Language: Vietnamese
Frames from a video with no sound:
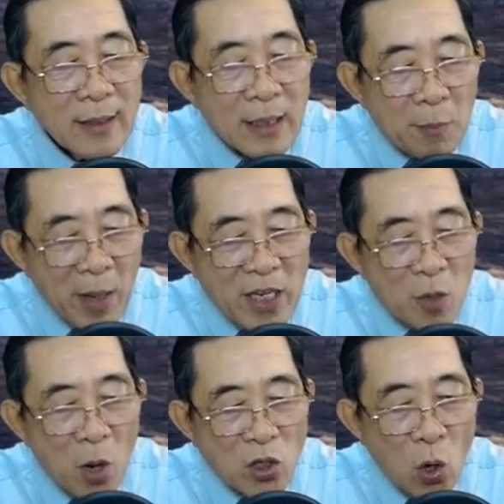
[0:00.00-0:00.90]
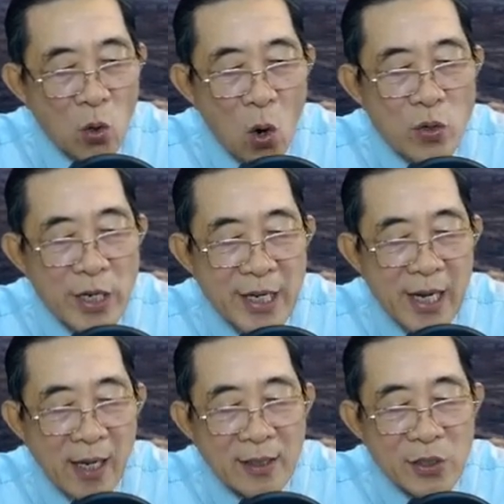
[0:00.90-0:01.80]
Mấy cái món đồ cổ kia
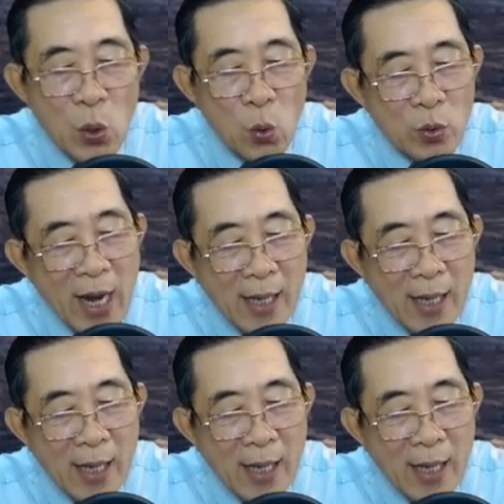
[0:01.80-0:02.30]
dù đắt